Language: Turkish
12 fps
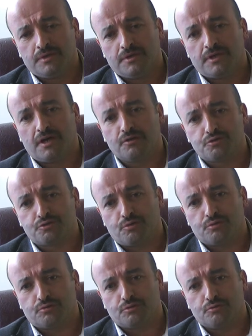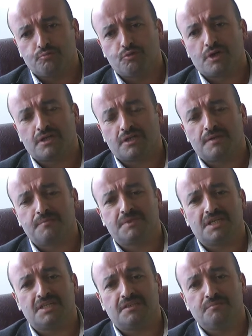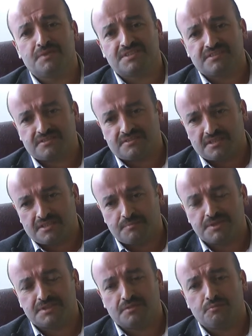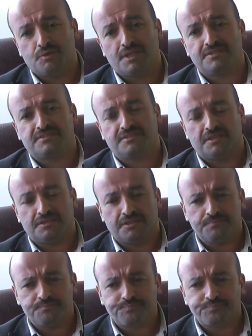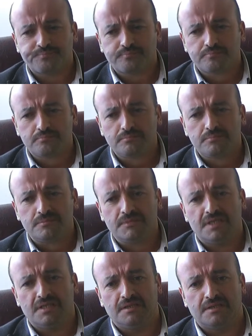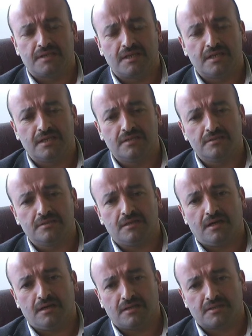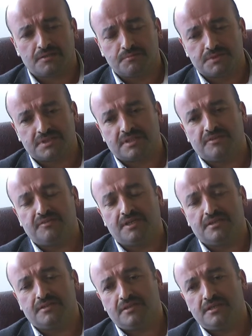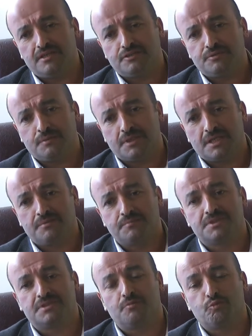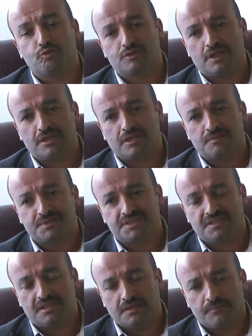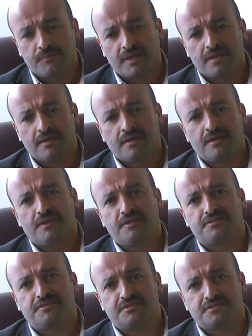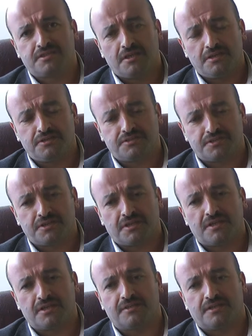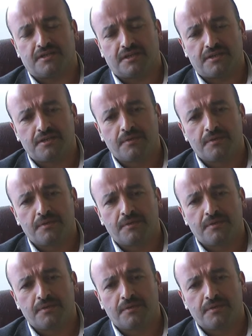yanlış olduğunu, bu kararın iptal edilmesini istedi. Biz de buna istinaden e, genel halkımızla ve ercimenlerimizle, muhtarlarımızla, iş, istişare ederek